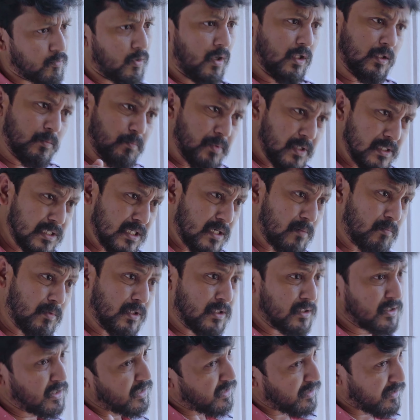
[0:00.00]
सब कुछ है उन्हें
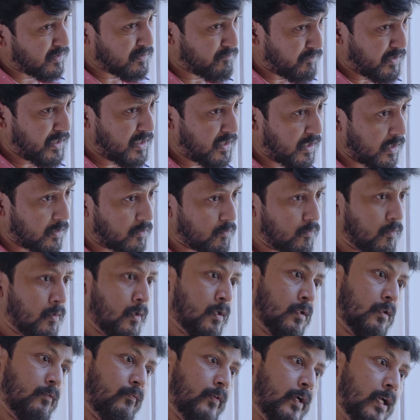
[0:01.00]
विश्वास होगा तभी ये घर
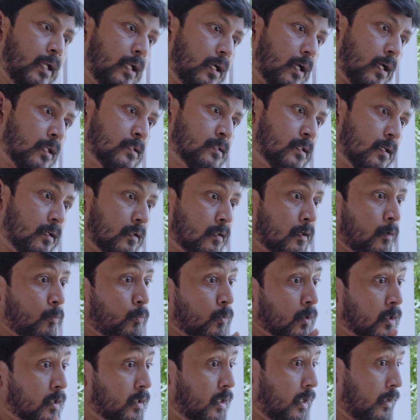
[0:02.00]
मिलेगा और घर मिलते ही
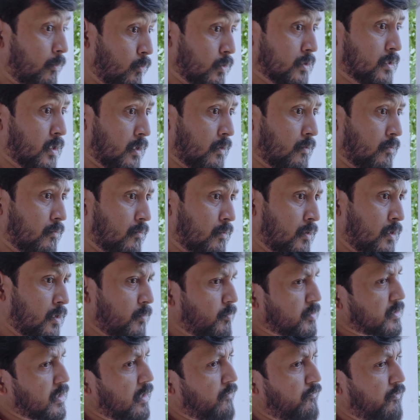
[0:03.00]
तुम्हें डिवोर्स मिलेगा
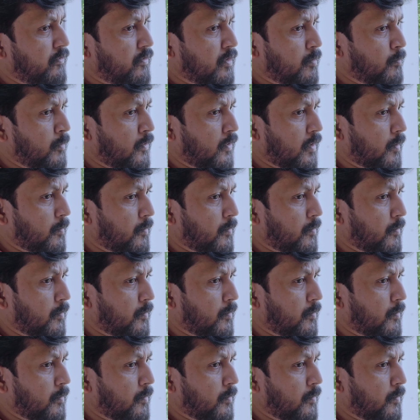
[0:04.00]
सेल्फी लेनी